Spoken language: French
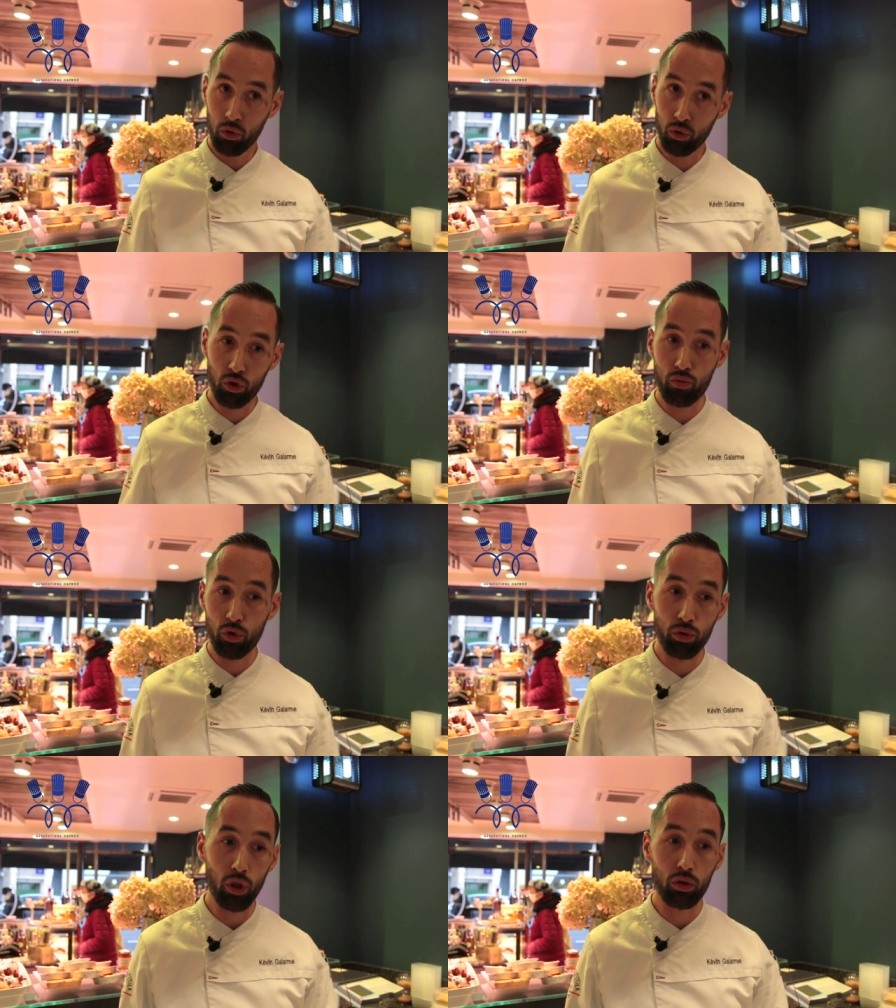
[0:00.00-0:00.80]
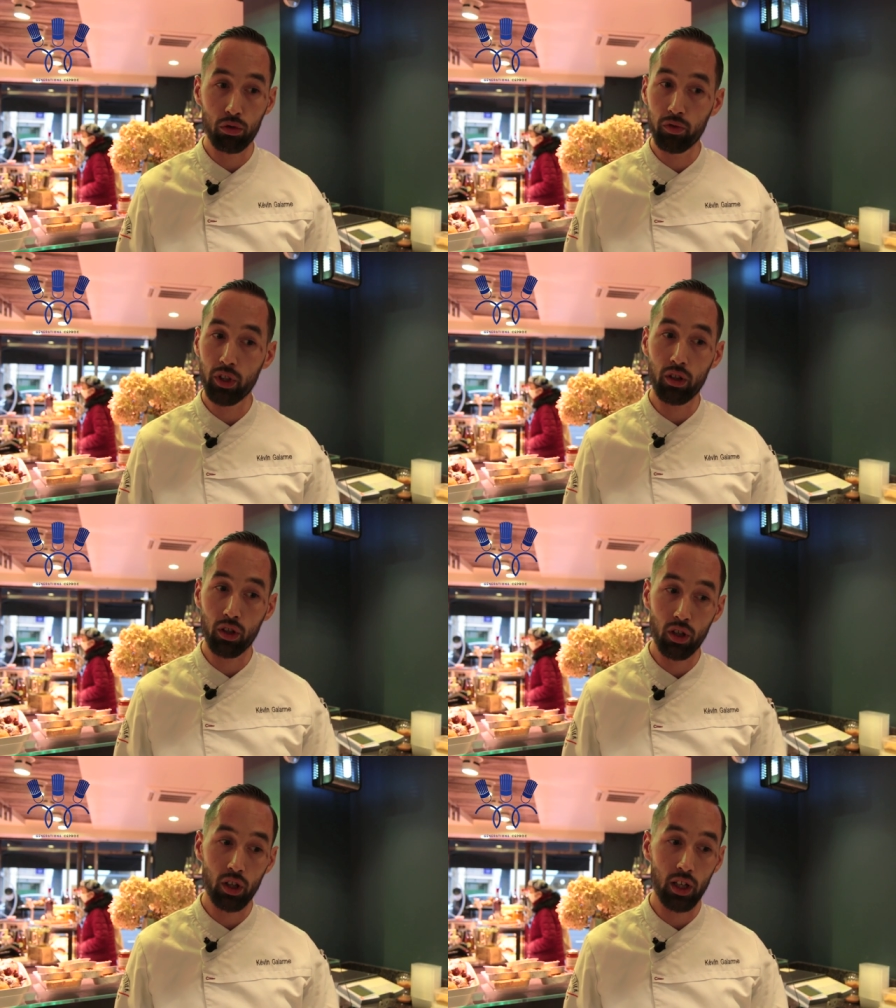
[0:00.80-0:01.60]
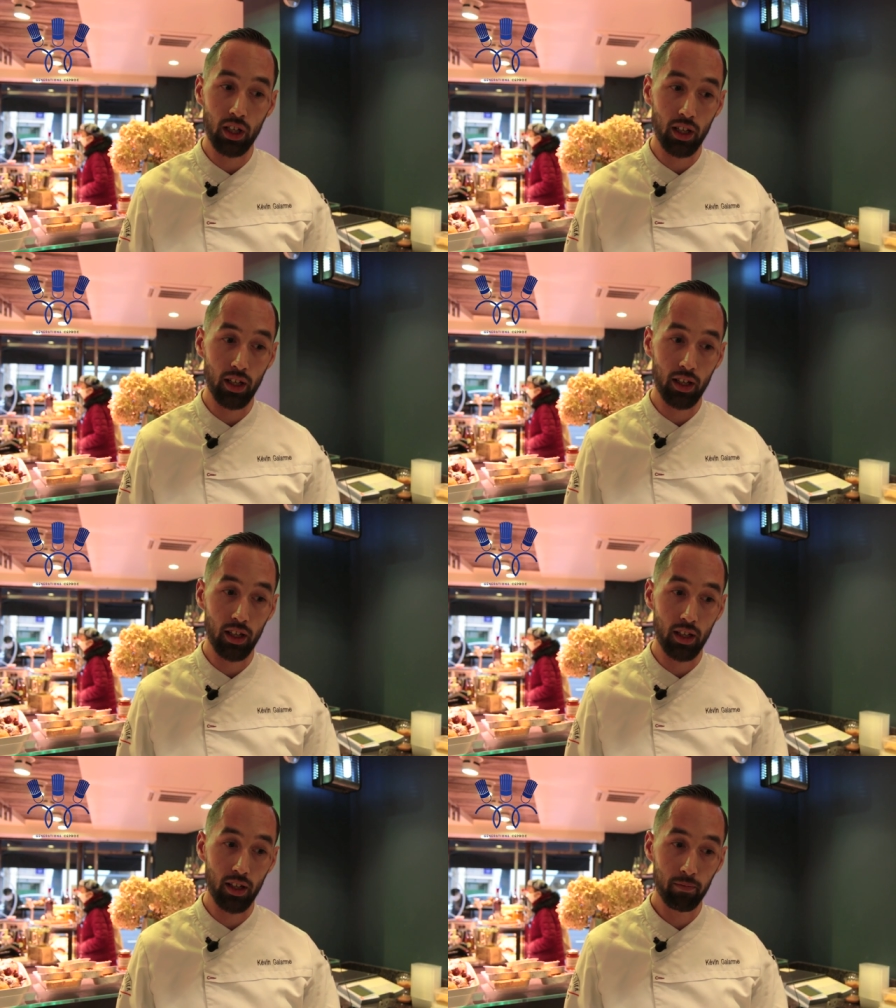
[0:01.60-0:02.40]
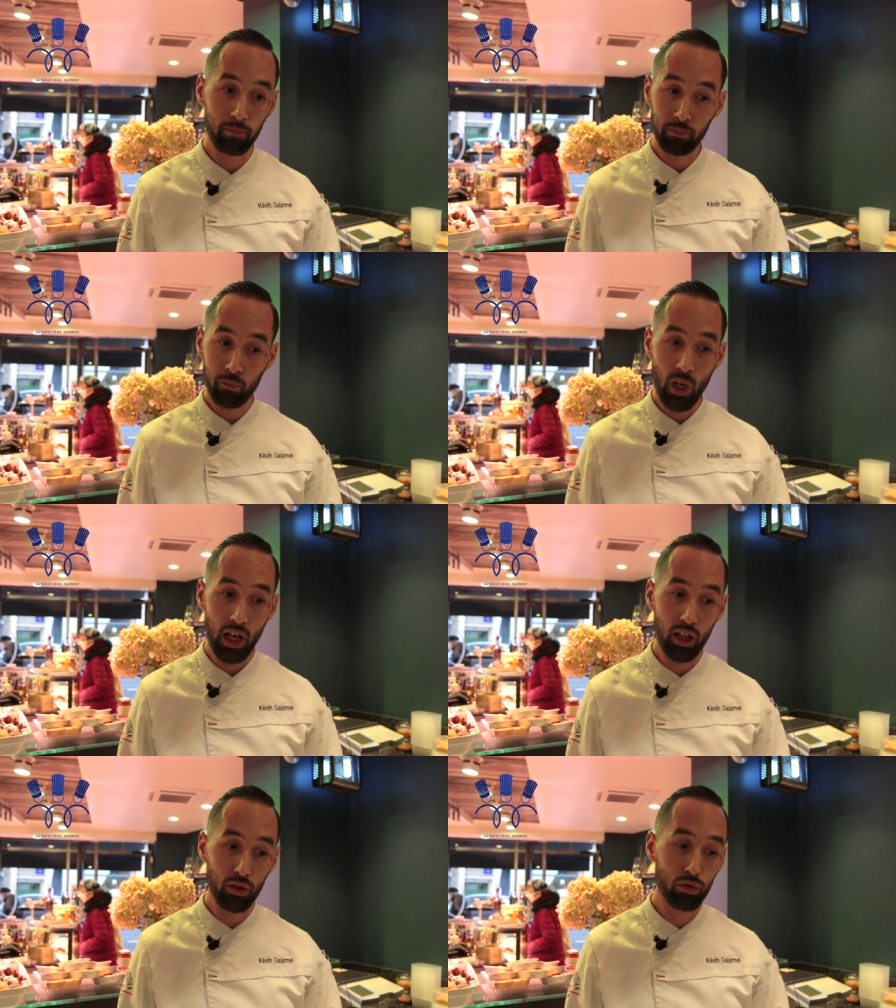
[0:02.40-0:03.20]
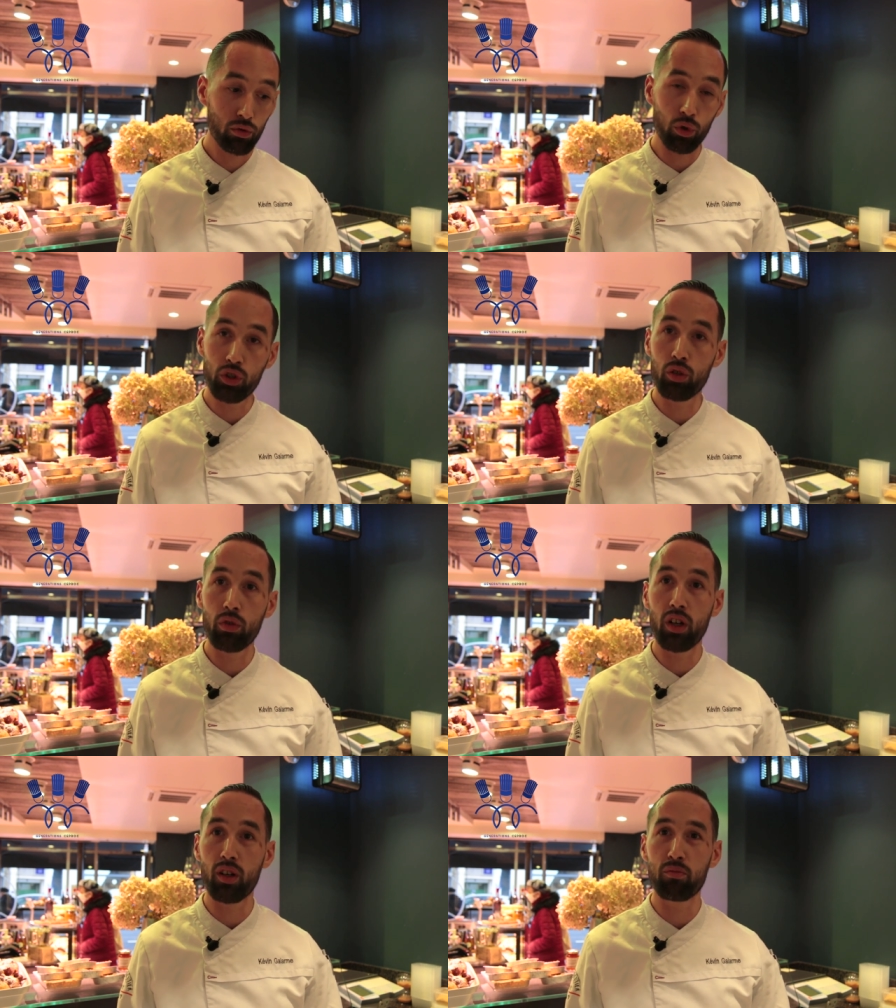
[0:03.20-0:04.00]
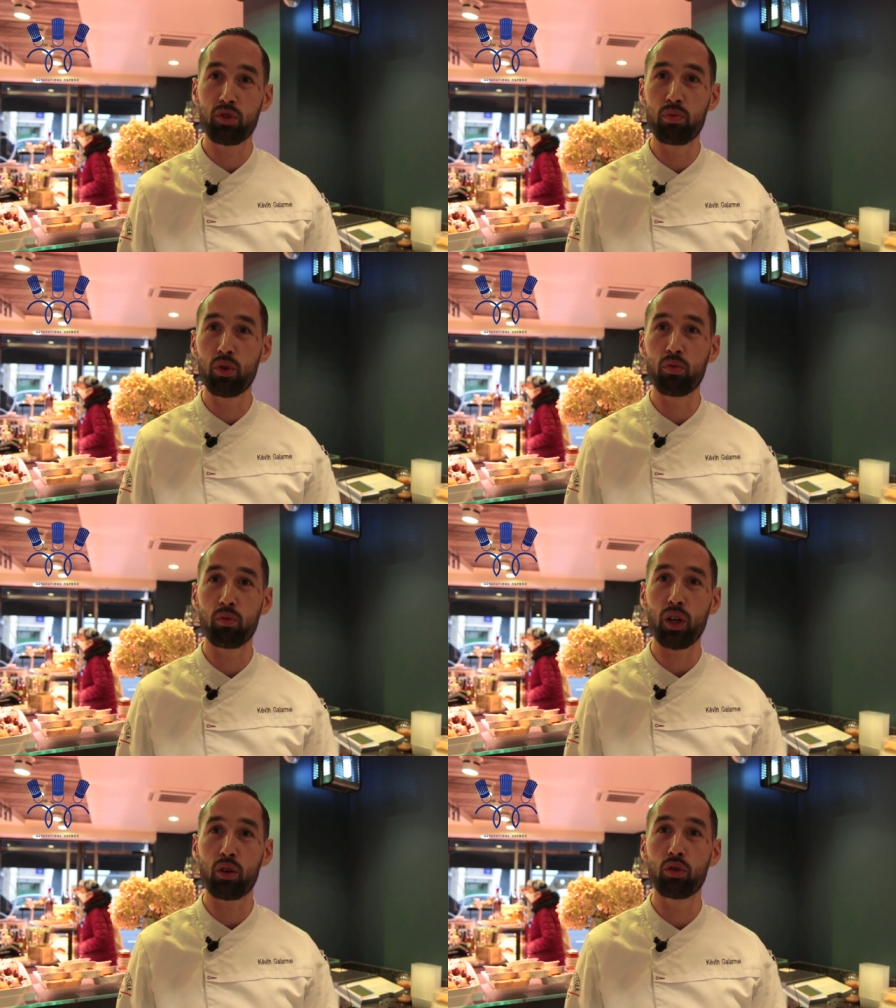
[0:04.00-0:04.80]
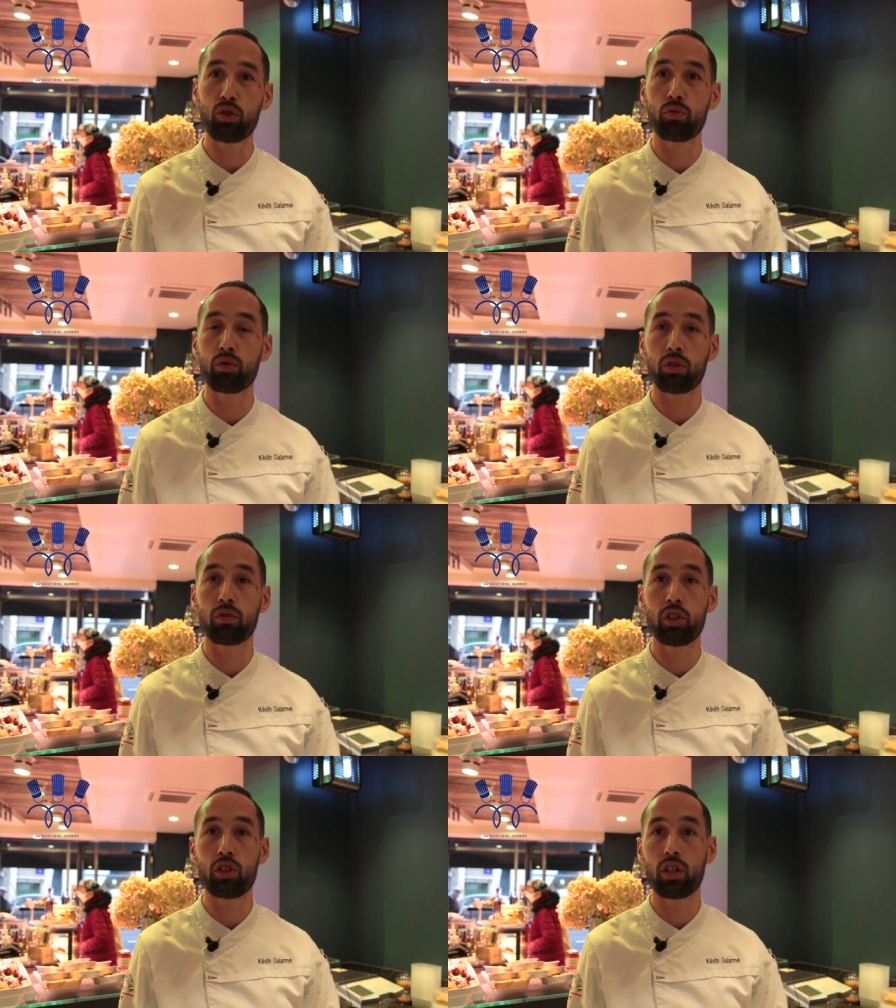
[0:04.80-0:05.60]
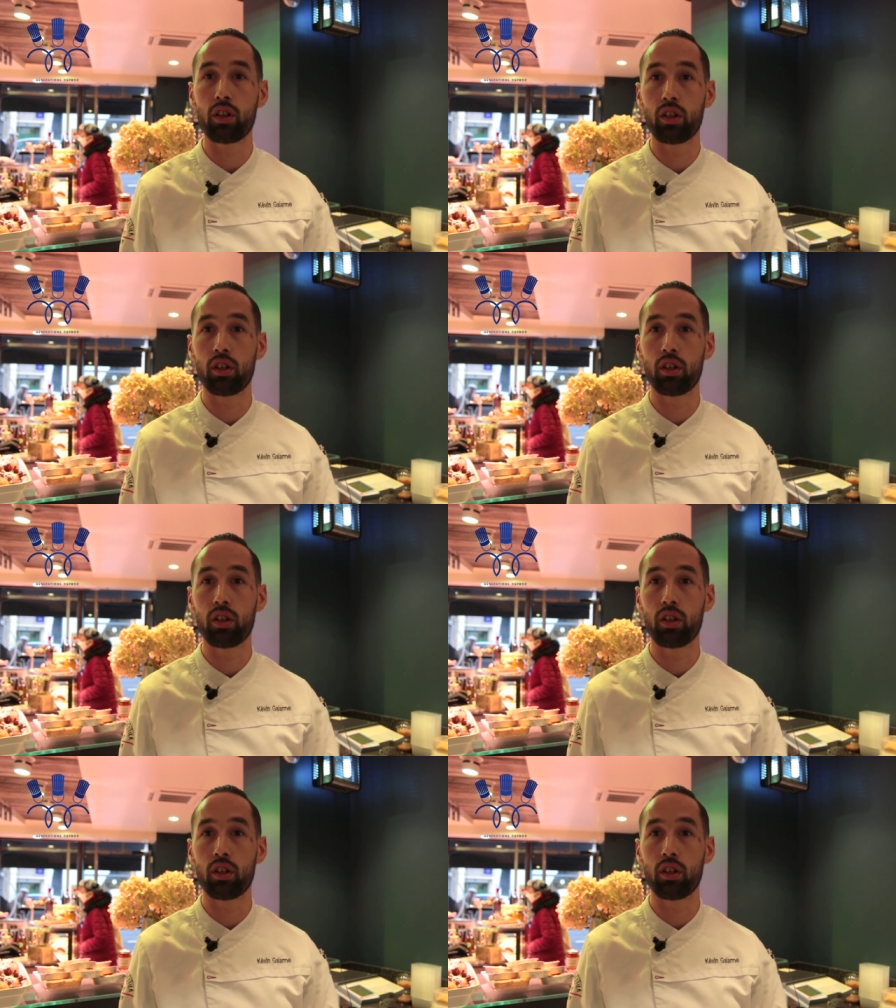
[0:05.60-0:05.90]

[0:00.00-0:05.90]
Donc je me suis retrouvé encore à, à, continuer un petit peu mon parcours. Je me suis retrouvé chez